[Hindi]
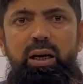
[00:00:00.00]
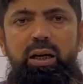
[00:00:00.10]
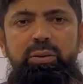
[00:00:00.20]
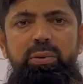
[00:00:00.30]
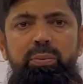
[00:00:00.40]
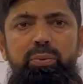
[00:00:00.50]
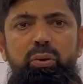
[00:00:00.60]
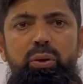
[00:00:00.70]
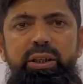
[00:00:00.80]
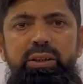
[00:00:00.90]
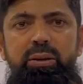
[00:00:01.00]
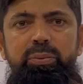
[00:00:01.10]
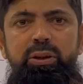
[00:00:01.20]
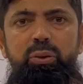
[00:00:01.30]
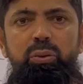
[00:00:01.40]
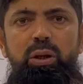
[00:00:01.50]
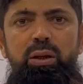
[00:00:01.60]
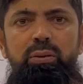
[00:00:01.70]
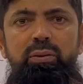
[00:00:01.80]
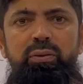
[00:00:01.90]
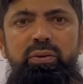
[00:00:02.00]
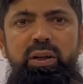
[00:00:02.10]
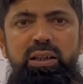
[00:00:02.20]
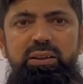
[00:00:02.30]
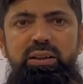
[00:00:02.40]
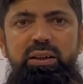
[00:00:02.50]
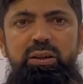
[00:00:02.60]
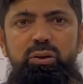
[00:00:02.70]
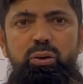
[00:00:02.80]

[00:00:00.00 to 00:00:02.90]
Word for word: आज मैं आपको रेट्स अपडेट दूंगा विलास की